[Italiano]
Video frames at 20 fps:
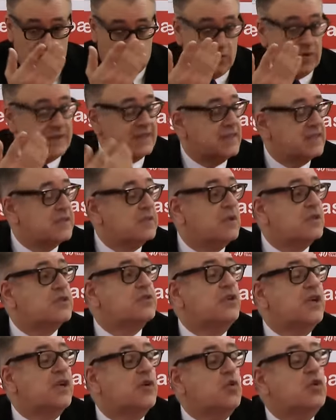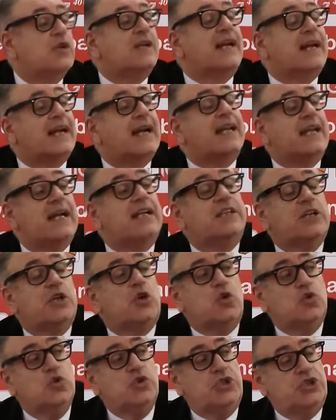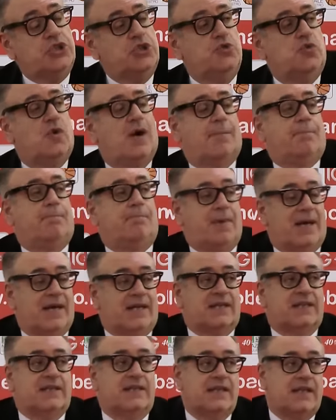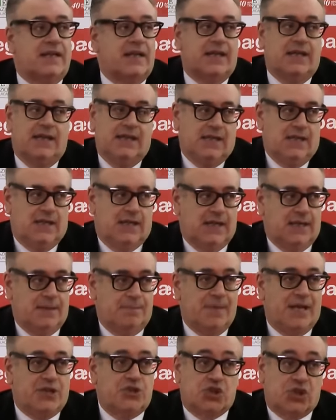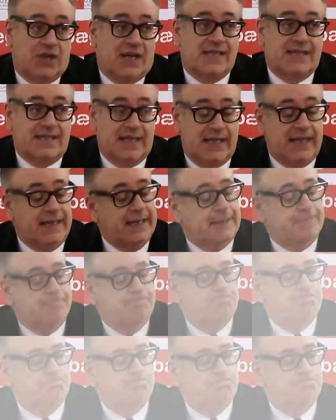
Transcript: in questa situazione in cui Recanati continua a perdere eh, match casalinghi.